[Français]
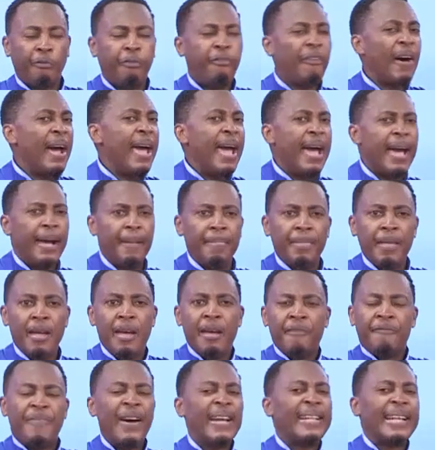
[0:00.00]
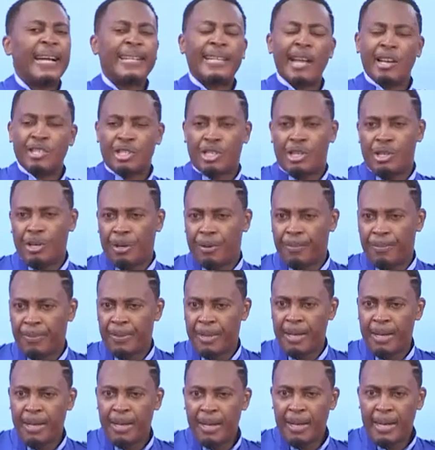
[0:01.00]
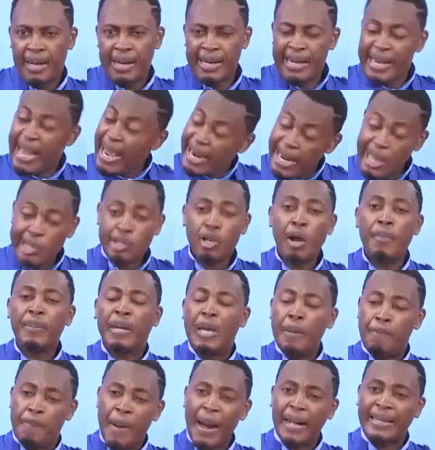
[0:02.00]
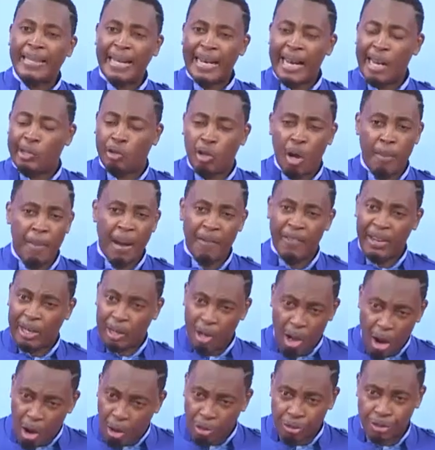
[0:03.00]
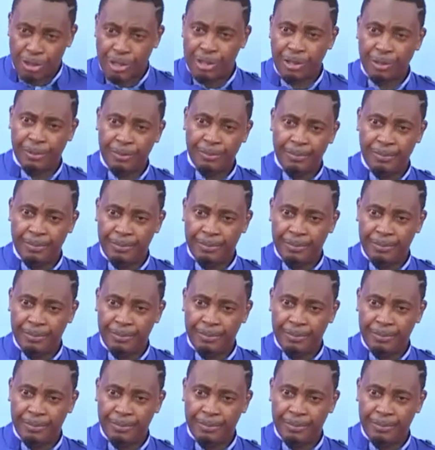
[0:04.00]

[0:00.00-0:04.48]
vous voyez, faites attention. Il y a des hommes qui partent à la tombe avec leur onction.